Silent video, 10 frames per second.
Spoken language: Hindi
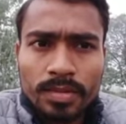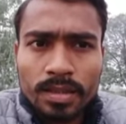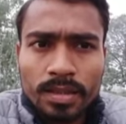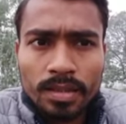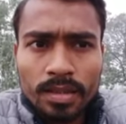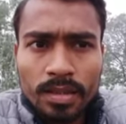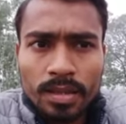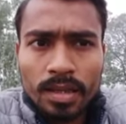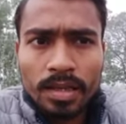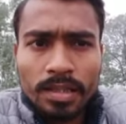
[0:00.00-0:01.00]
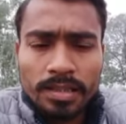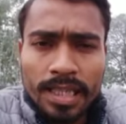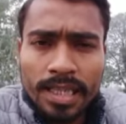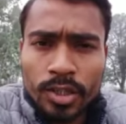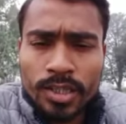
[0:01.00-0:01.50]
पता है तुमको
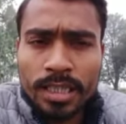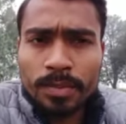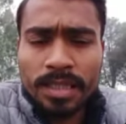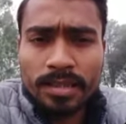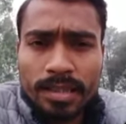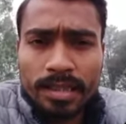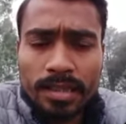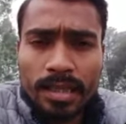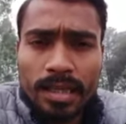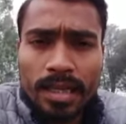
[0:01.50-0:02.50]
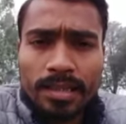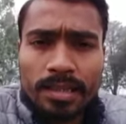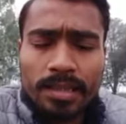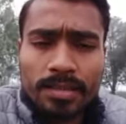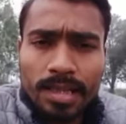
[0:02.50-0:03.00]
ये जो स्टेटमेंट इनका है कि
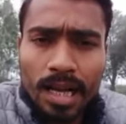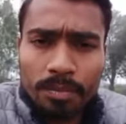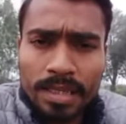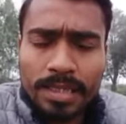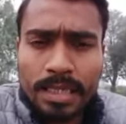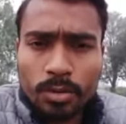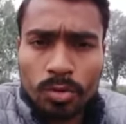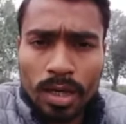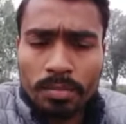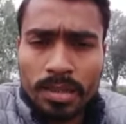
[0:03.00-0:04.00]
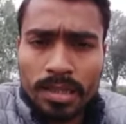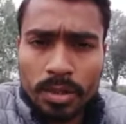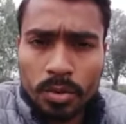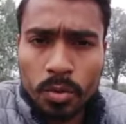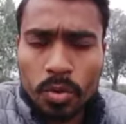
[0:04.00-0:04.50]
इस्लाम में यानी कि कुरान में
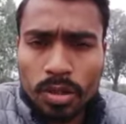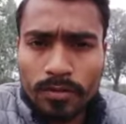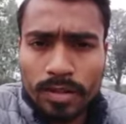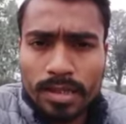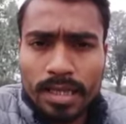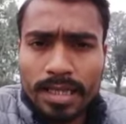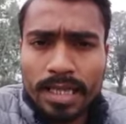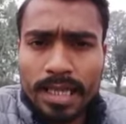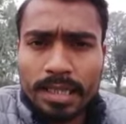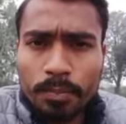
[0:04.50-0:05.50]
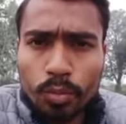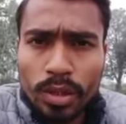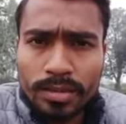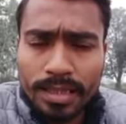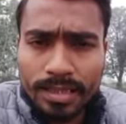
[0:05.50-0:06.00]
हिंदुओं को काफिर कहा गया है ये पूरी
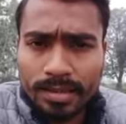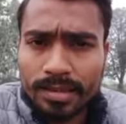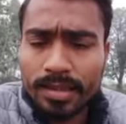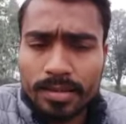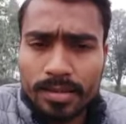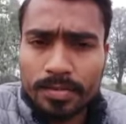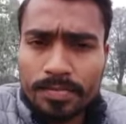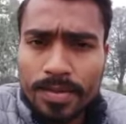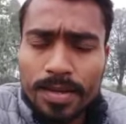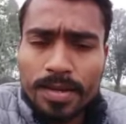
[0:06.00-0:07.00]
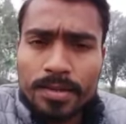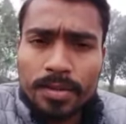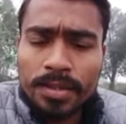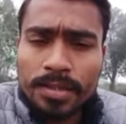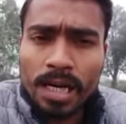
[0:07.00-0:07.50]
तरीके से गलत है
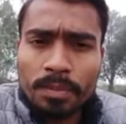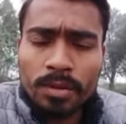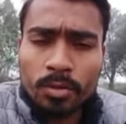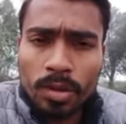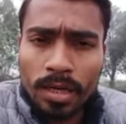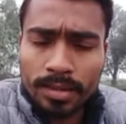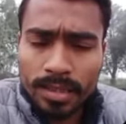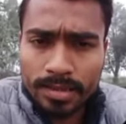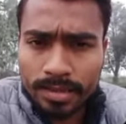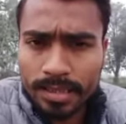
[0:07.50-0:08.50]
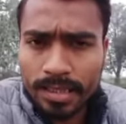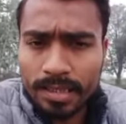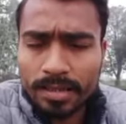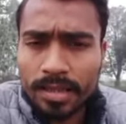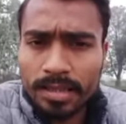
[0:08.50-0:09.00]
क्योंकि जहाँ पर कुरान का लेखन किया जा
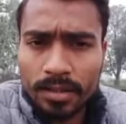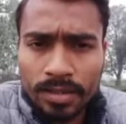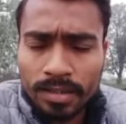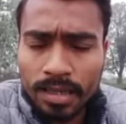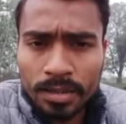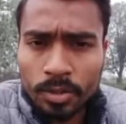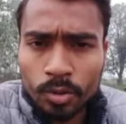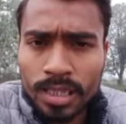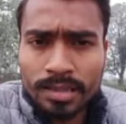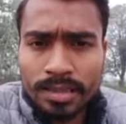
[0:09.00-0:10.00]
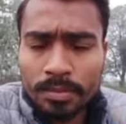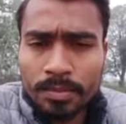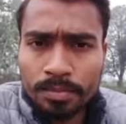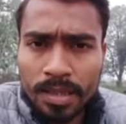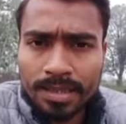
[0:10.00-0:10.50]
रहा था या फिर अभी तो ये
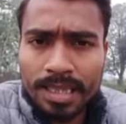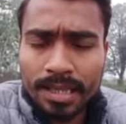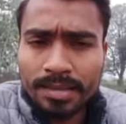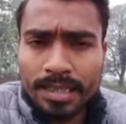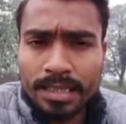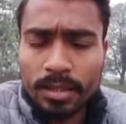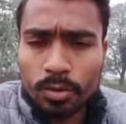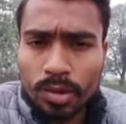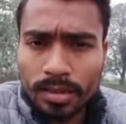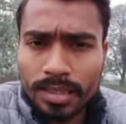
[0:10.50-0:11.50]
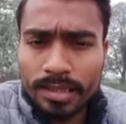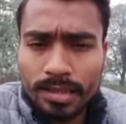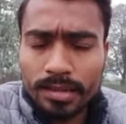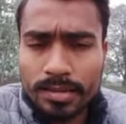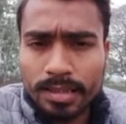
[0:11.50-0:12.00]
बात ज्ञात नहीं है कि कुरान का लेखन
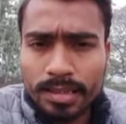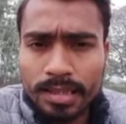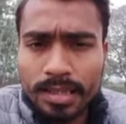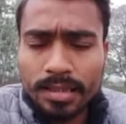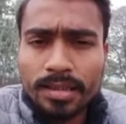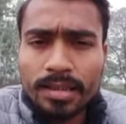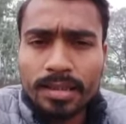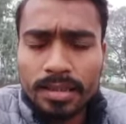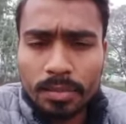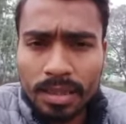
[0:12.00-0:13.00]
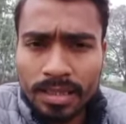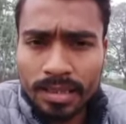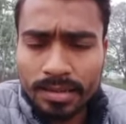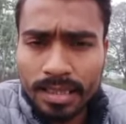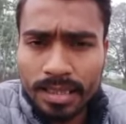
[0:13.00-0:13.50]
किसने किया है ये मानी
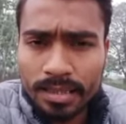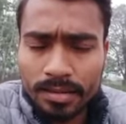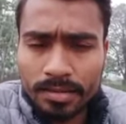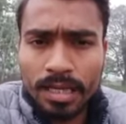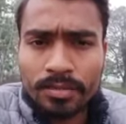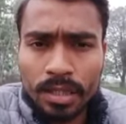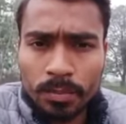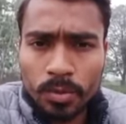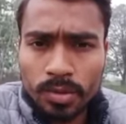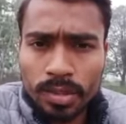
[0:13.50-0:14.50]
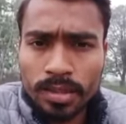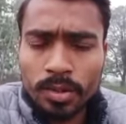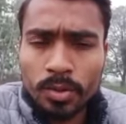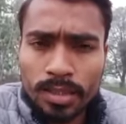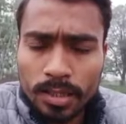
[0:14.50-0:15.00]
जाती है एक दैवीय पुस्तक है
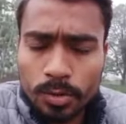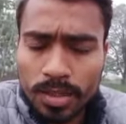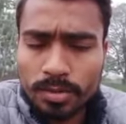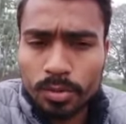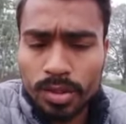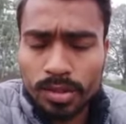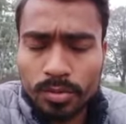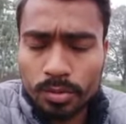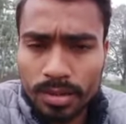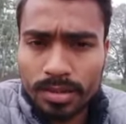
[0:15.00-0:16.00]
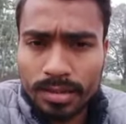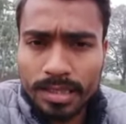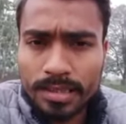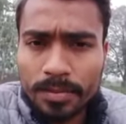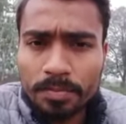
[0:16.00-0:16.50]
जो कि आसमान से उतर उतर करके आई
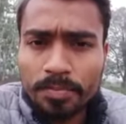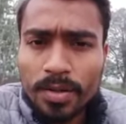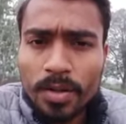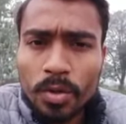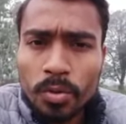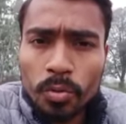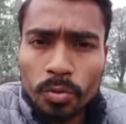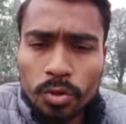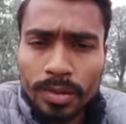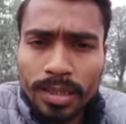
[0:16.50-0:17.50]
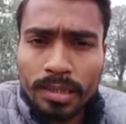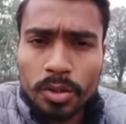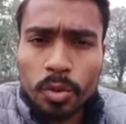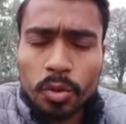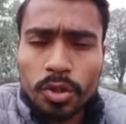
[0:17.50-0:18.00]
है तो उसमें
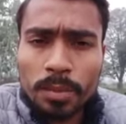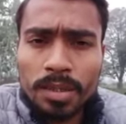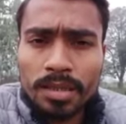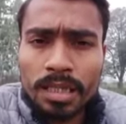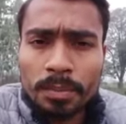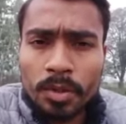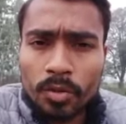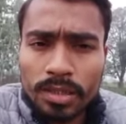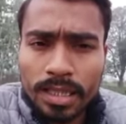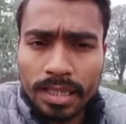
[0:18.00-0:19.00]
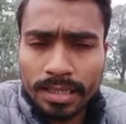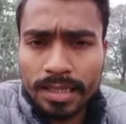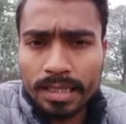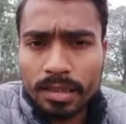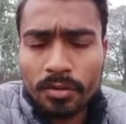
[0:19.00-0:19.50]
हिंदू शब्द का कहीं प्रयोग किया ही नहीं
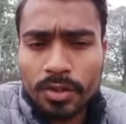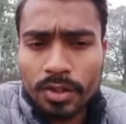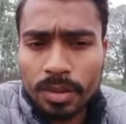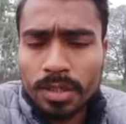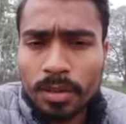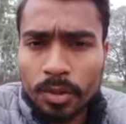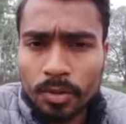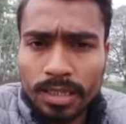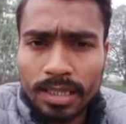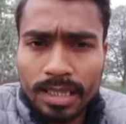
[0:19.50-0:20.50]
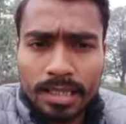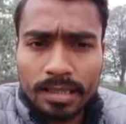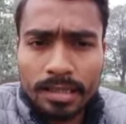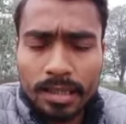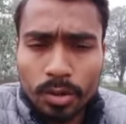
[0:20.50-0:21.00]
गया काफिर शब्द का प्रयोग किया गया लेकिन
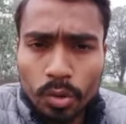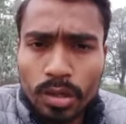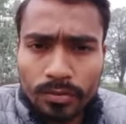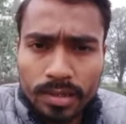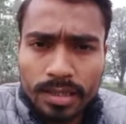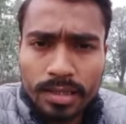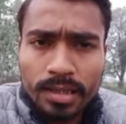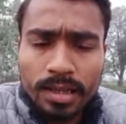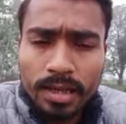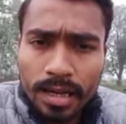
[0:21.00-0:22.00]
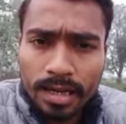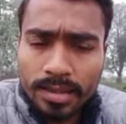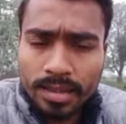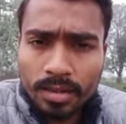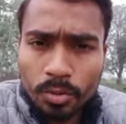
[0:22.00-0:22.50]
हिंदू काफिर हैं
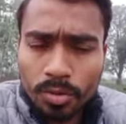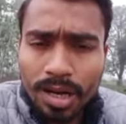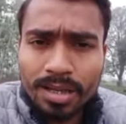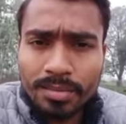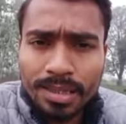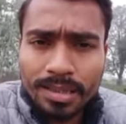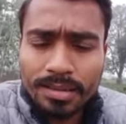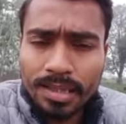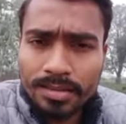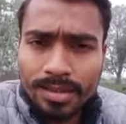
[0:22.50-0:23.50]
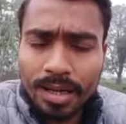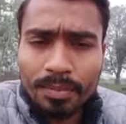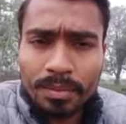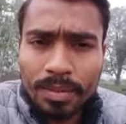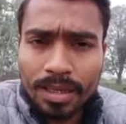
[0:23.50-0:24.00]
ऐसा कुरान में या इस्लाम
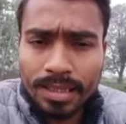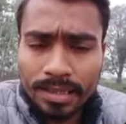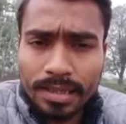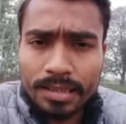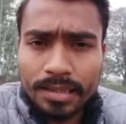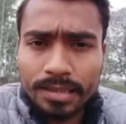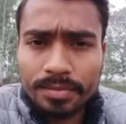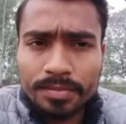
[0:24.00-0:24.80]
में बात नहीं कही गई है